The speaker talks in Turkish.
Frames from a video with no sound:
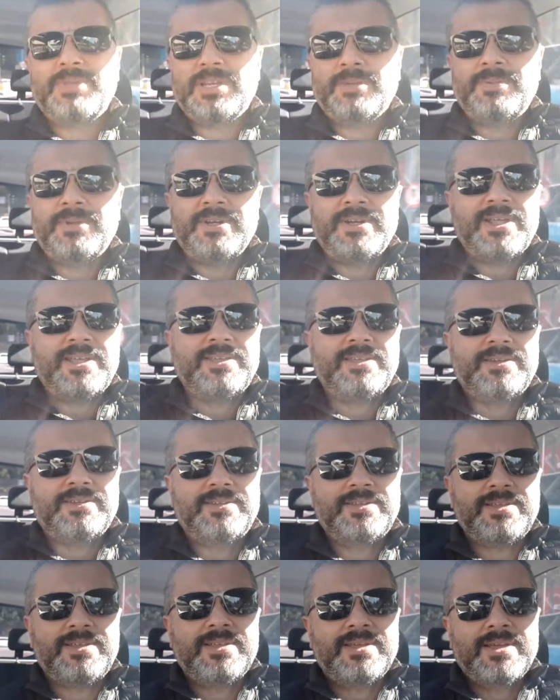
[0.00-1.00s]
birbirine
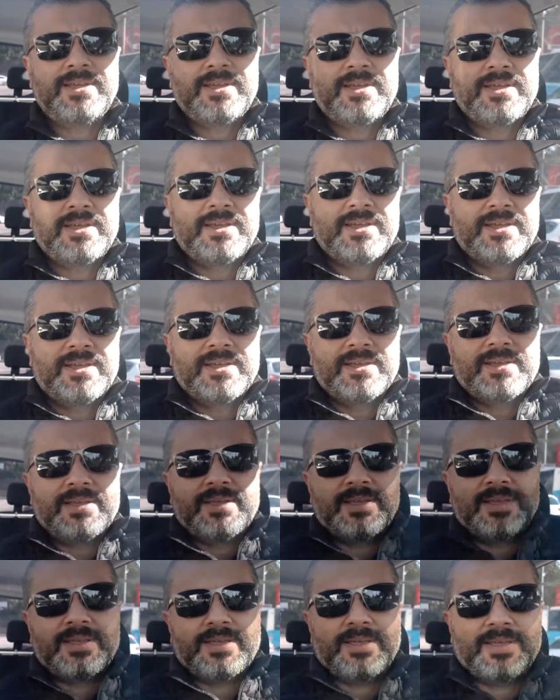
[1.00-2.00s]
girdi.
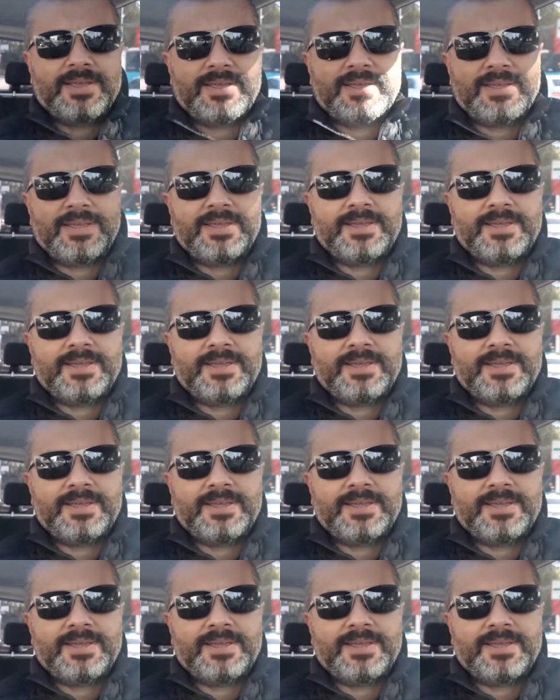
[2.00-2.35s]
E,